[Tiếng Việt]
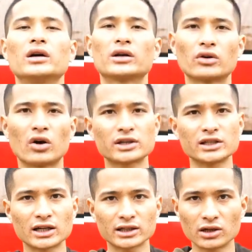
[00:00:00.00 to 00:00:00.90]
đó chính
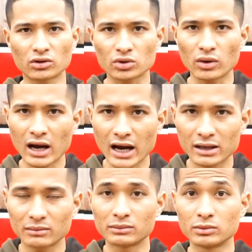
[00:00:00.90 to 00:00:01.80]
là cái điều số 2
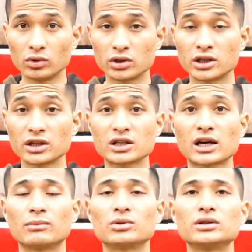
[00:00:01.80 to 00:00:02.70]
mà mình muốn chia sẻ
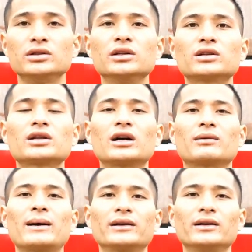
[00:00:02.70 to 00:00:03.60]
muốn gửi đến tất cả các
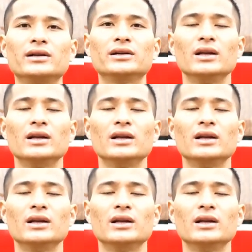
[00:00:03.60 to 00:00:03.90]
bạn ở đây